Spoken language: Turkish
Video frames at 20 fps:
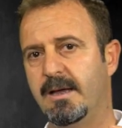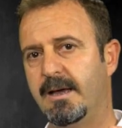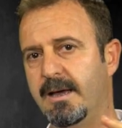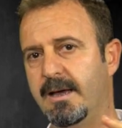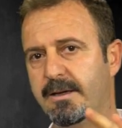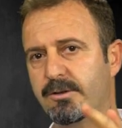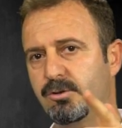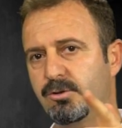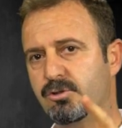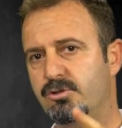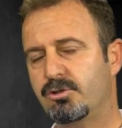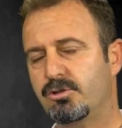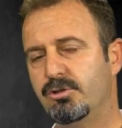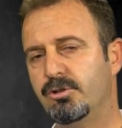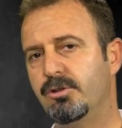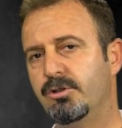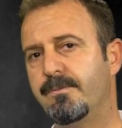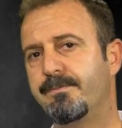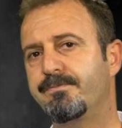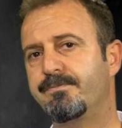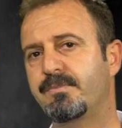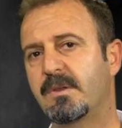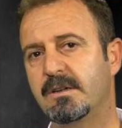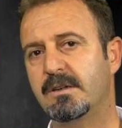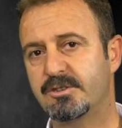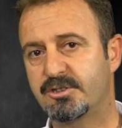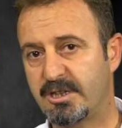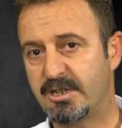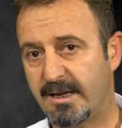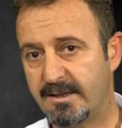En güçlü
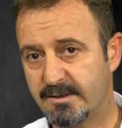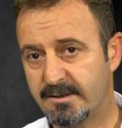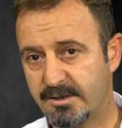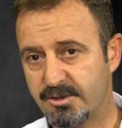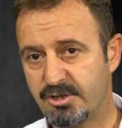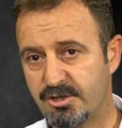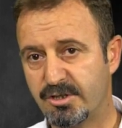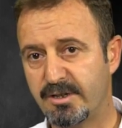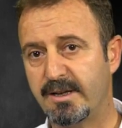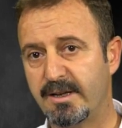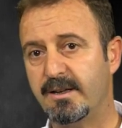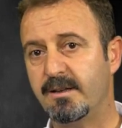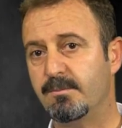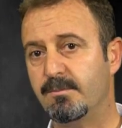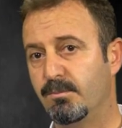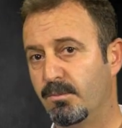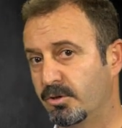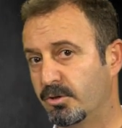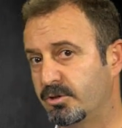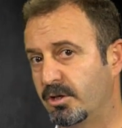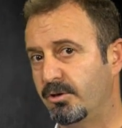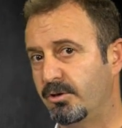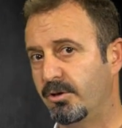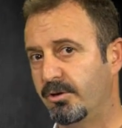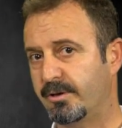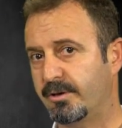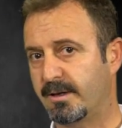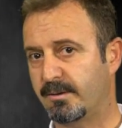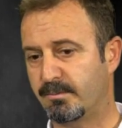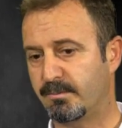Çeldirici Model
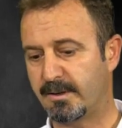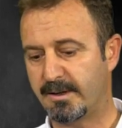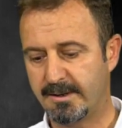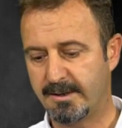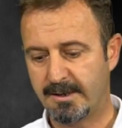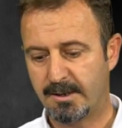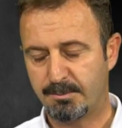öğrenme.